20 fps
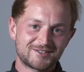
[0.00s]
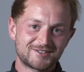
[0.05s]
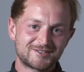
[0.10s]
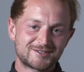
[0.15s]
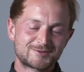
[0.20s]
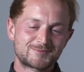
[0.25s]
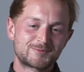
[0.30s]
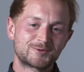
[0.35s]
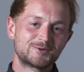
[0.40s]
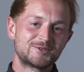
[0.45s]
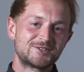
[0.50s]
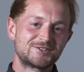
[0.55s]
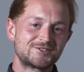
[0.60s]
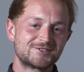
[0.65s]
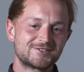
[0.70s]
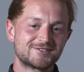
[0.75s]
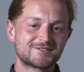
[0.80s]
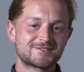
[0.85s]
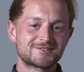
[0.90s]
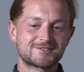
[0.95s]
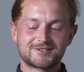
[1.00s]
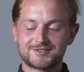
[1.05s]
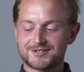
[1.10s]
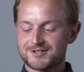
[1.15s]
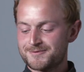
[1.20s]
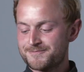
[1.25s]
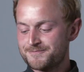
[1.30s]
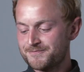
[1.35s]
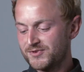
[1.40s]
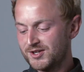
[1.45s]
Das Brüderchen ist
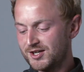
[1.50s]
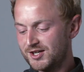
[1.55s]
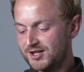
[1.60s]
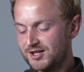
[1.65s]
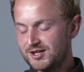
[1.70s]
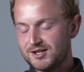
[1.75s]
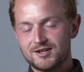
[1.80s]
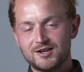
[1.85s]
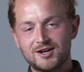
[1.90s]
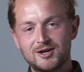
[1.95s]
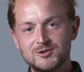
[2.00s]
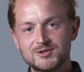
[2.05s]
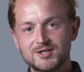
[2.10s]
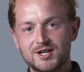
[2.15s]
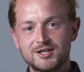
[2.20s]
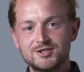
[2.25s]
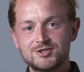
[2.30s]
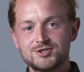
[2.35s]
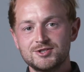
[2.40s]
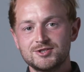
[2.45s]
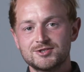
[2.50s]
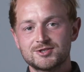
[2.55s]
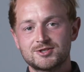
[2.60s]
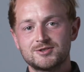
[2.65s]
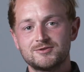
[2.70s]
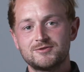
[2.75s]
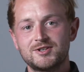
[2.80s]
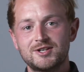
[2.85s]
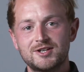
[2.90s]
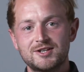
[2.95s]
ähm, ja unser es
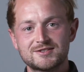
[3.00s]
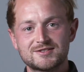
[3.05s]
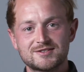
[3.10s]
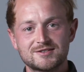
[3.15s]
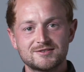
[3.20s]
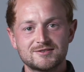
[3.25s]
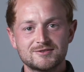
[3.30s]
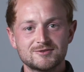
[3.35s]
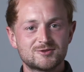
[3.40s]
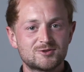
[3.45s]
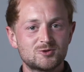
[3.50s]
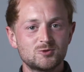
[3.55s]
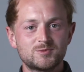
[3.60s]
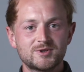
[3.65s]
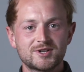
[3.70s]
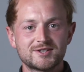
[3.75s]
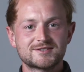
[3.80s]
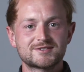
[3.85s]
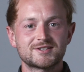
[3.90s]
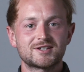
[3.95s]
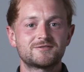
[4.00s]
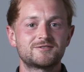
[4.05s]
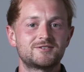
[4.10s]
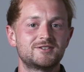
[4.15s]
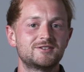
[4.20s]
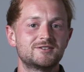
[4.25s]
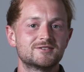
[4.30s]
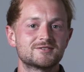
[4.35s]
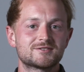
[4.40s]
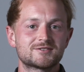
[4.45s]
ist ein super
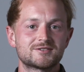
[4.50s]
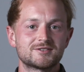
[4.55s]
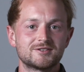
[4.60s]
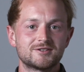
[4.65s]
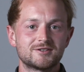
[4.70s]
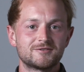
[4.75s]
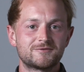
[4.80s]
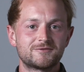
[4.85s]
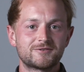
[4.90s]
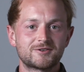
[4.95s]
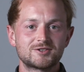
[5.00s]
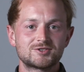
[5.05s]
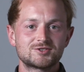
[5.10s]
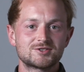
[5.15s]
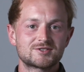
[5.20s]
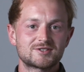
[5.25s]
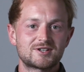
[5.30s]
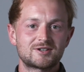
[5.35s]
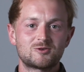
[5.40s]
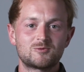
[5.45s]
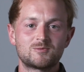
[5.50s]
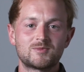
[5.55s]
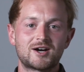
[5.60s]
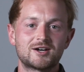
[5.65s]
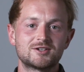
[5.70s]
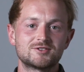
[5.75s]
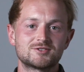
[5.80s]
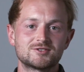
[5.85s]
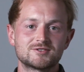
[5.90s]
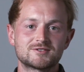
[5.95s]
saftiges, äh, frisches,
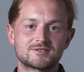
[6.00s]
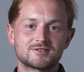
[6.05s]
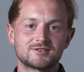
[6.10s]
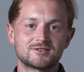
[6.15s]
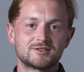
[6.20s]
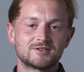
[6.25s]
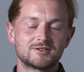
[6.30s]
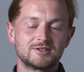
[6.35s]
aromatisches